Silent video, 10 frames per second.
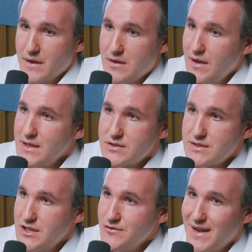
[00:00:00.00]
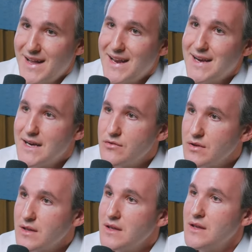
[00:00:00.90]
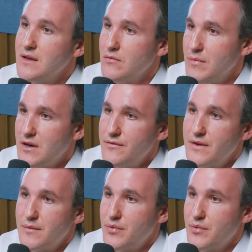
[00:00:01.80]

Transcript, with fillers: Então é isso, assim, a gente vai criando aqui um buffer,